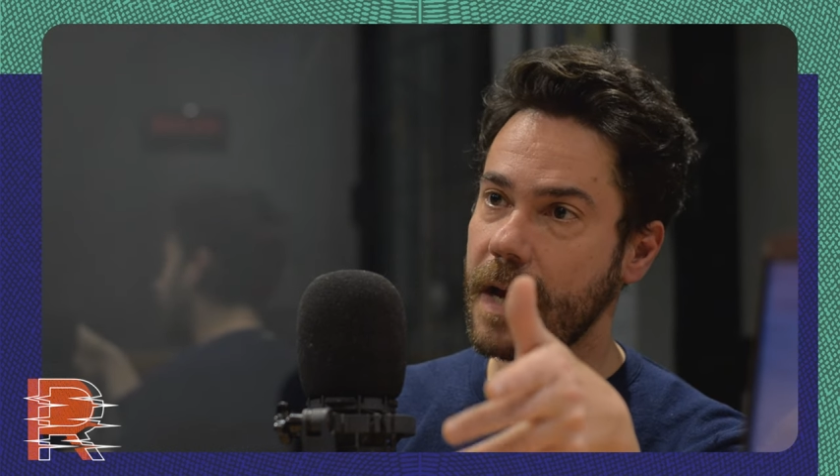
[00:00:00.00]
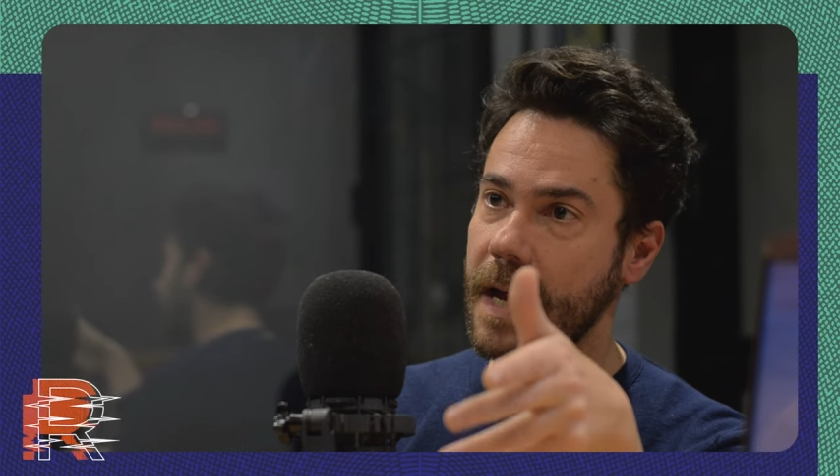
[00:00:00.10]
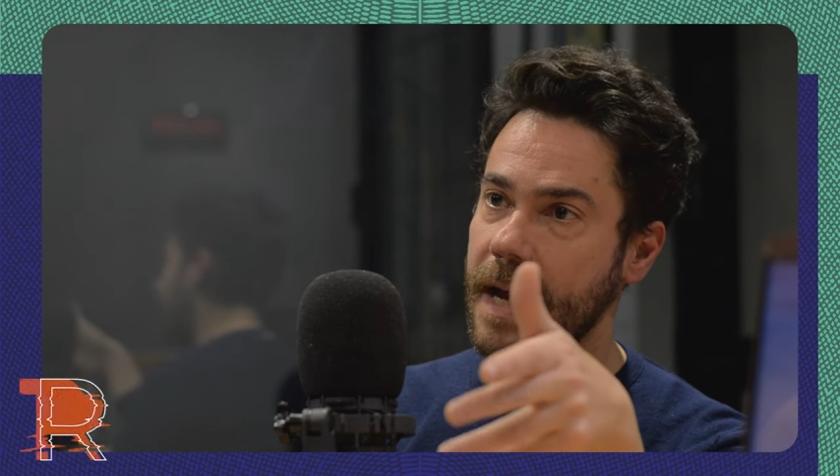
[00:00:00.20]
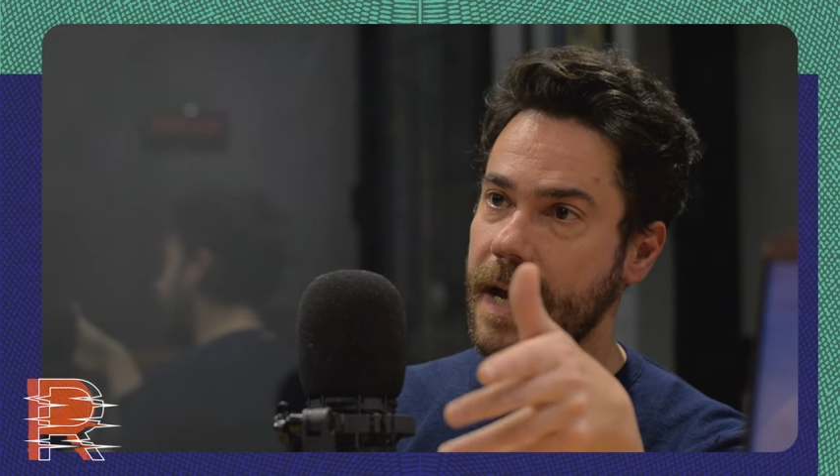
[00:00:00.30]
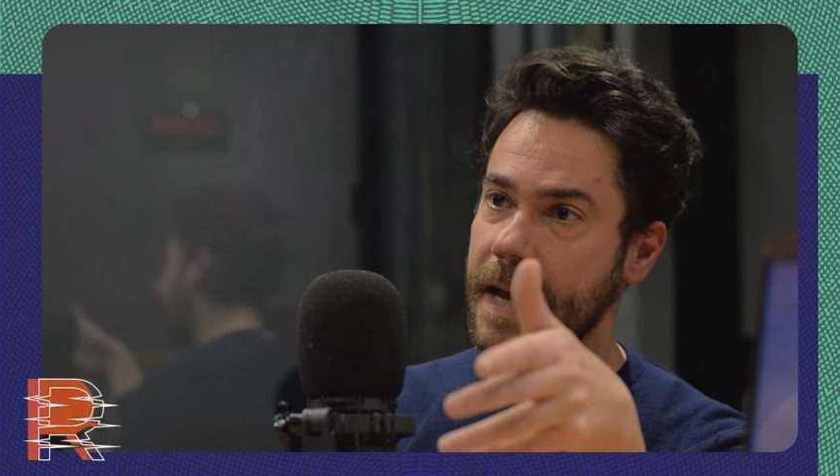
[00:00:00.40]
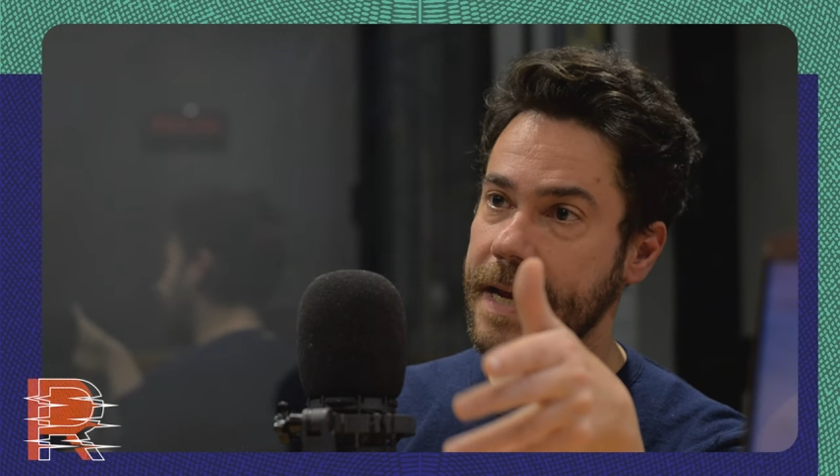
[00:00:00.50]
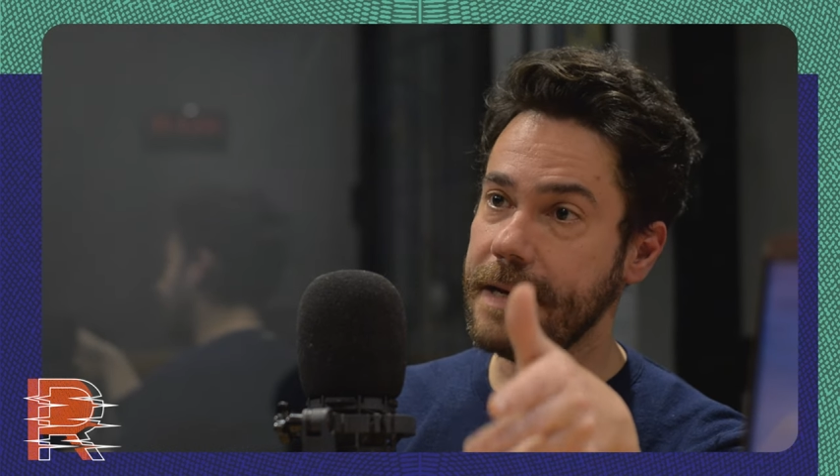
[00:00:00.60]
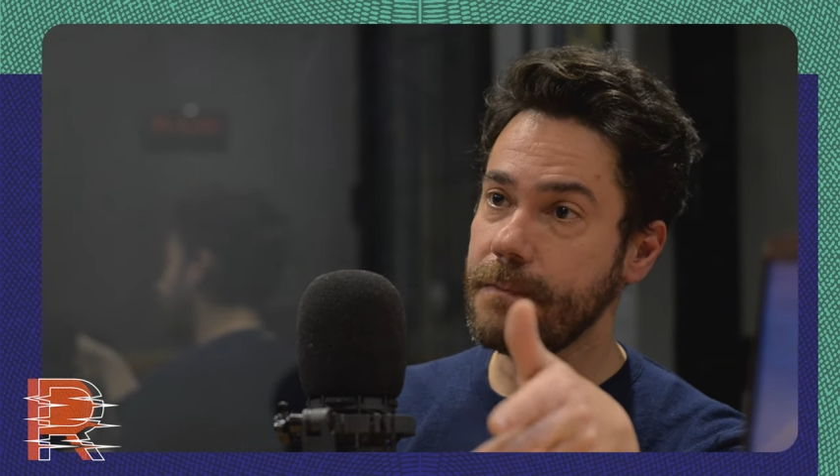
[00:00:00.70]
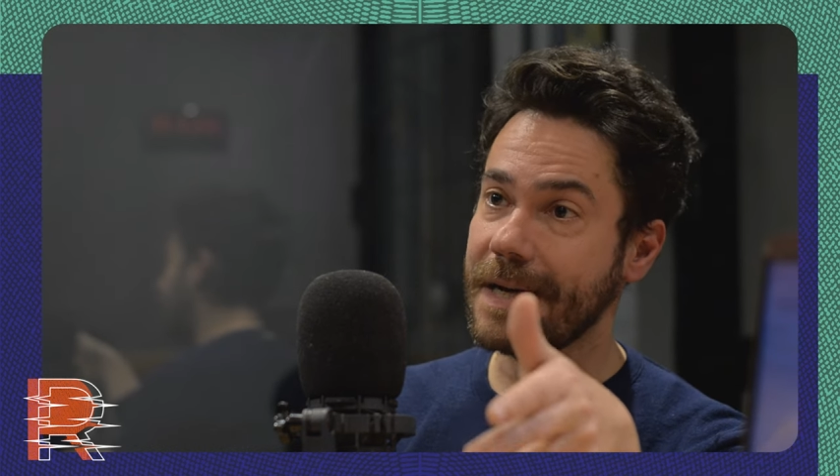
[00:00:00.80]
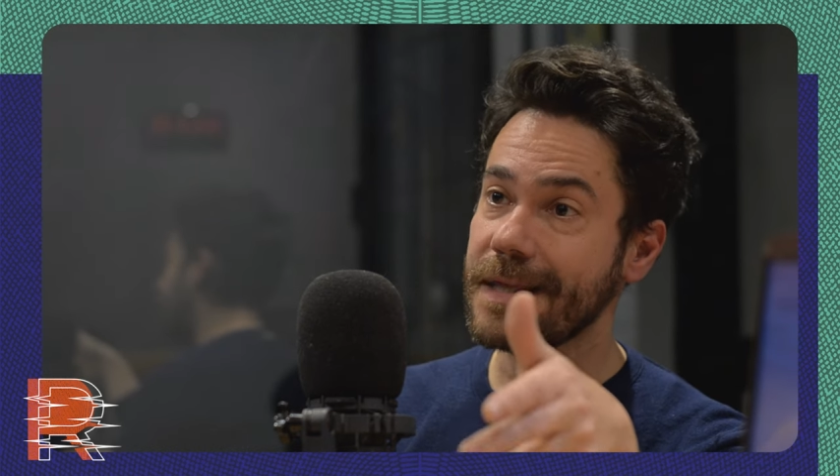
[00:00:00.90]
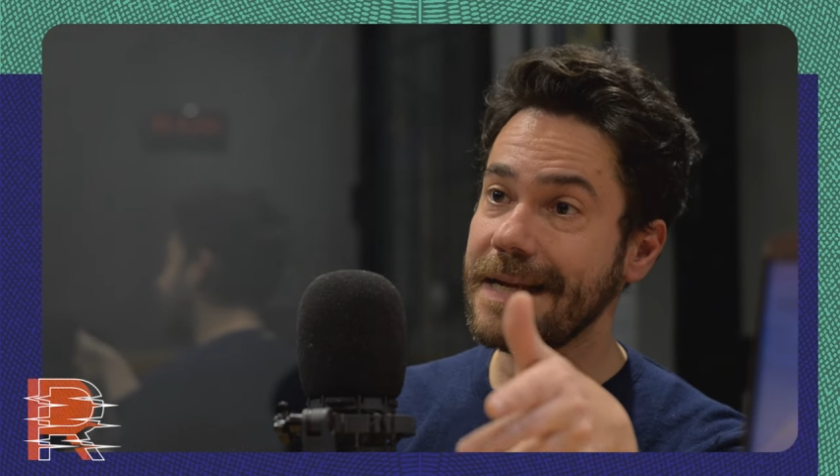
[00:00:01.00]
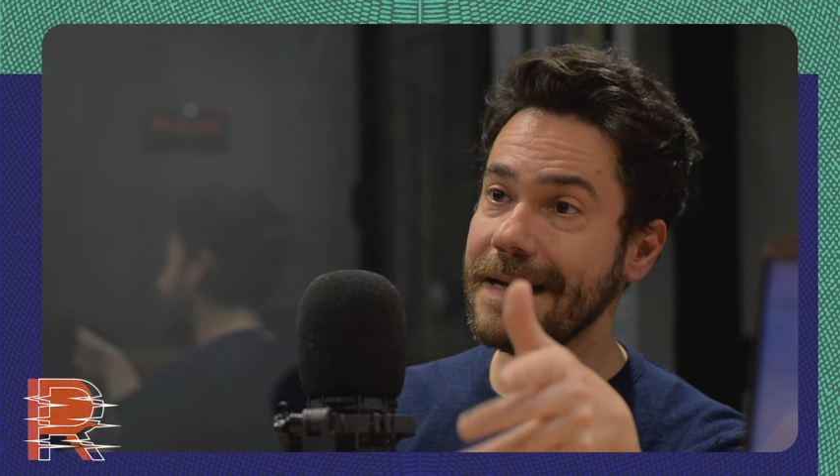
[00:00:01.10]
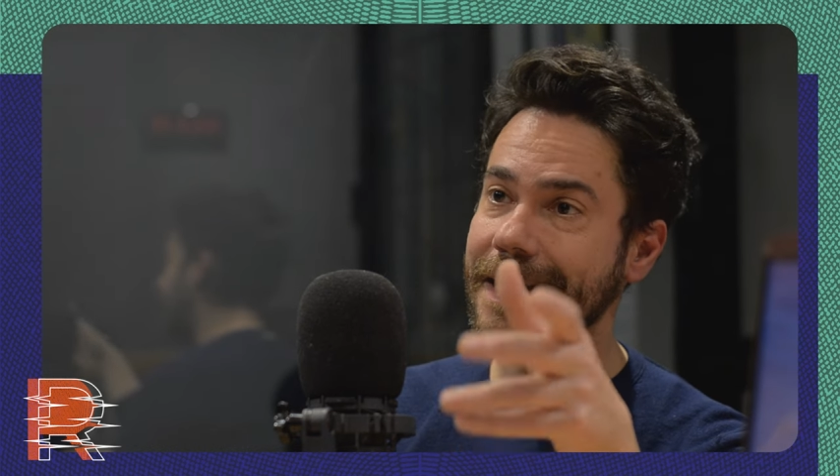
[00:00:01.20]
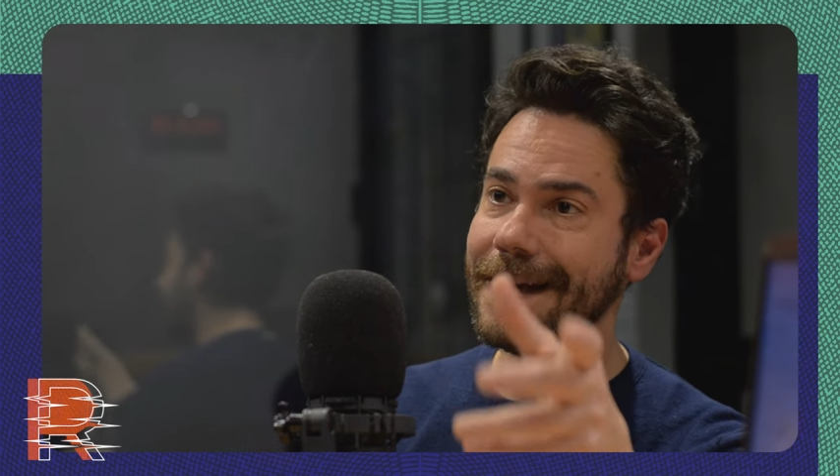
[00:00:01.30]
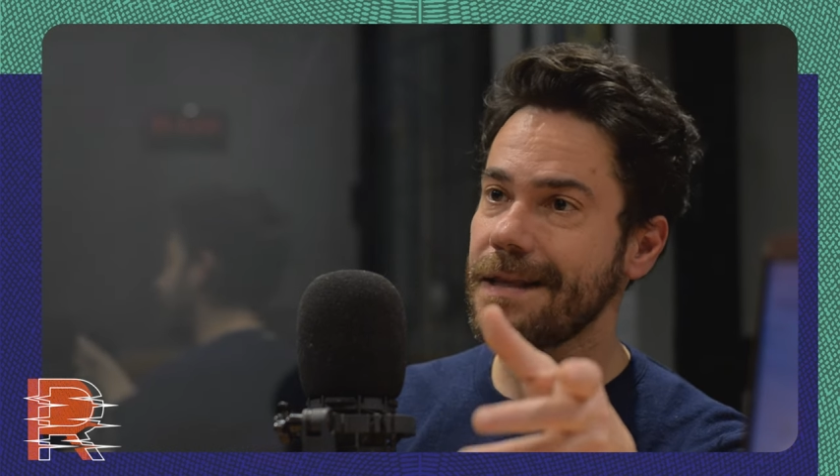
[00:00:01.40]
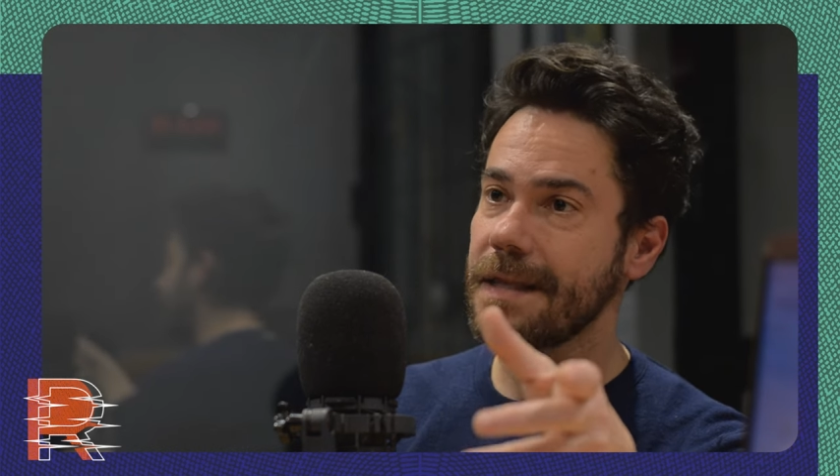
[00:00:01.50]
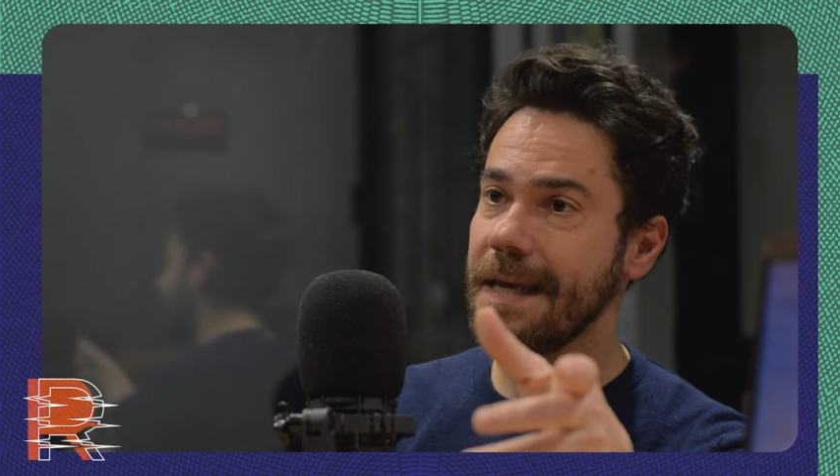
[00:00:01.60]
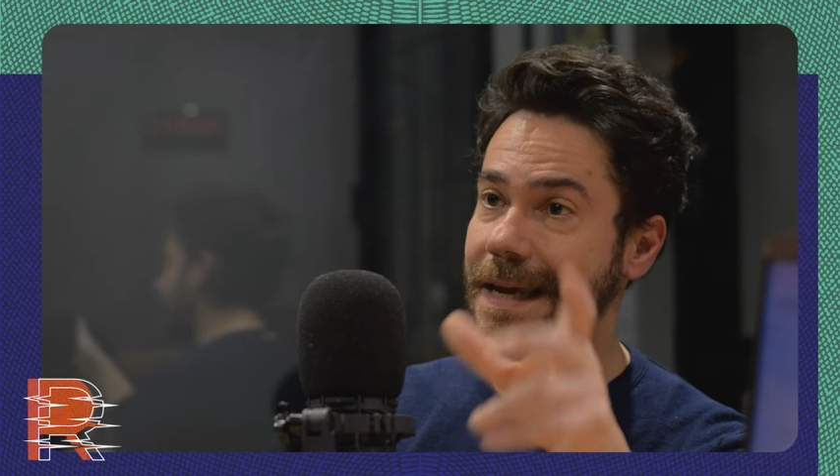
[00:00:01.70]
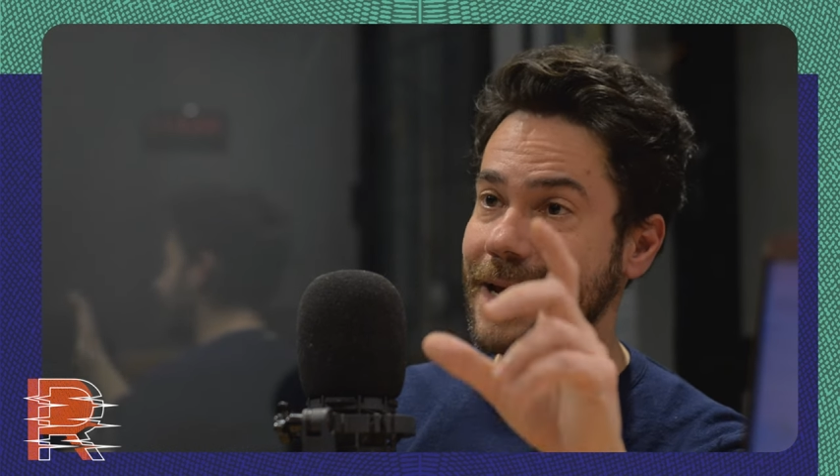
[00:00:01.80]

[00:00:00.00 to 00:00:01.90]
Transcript: ah, en Brasil crece